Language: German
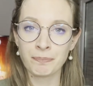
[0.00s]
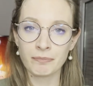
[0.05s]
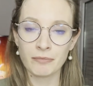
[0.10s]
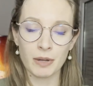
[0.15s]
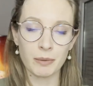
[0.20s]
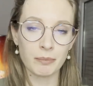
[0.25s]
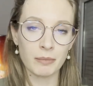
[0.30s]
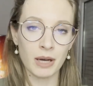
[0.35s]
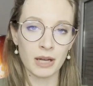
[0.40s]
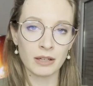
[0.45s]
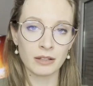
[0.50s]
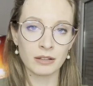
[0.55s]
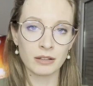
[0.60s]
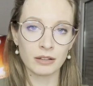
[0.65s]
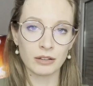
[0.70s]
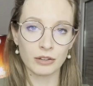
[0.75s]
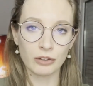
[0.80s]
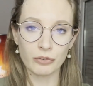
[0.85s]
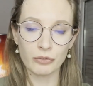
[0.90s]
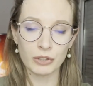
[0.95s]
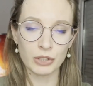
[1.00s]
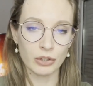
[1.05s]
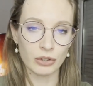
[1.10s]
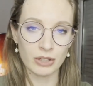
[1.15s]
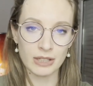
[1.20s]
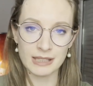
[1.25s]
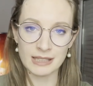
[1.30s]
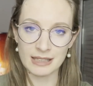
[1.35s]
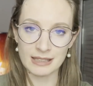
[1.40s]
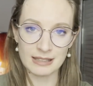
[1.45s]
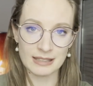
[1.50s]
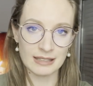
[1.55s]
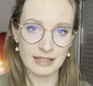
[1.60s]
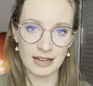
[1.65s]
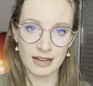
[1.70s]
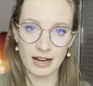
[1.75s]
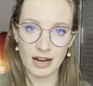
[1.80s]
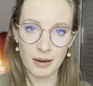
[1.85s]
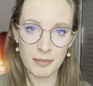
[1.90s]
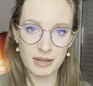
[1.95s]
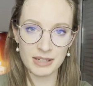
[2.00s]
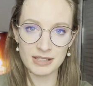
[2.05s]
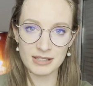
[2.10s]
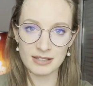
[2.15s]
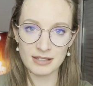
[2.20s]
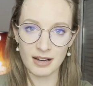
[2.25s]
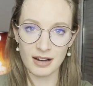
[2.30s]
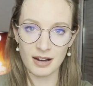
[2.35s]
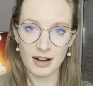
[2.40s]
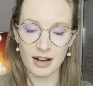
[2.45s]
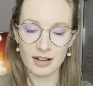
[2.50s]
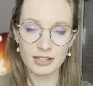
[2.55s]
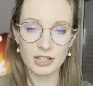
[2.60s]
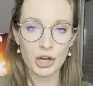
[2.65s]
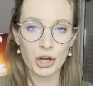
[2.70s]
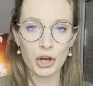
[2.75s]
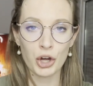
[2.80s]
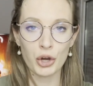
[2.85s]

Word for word: wenn man irgendwie donnerstags einen langen Arbeitstag hat,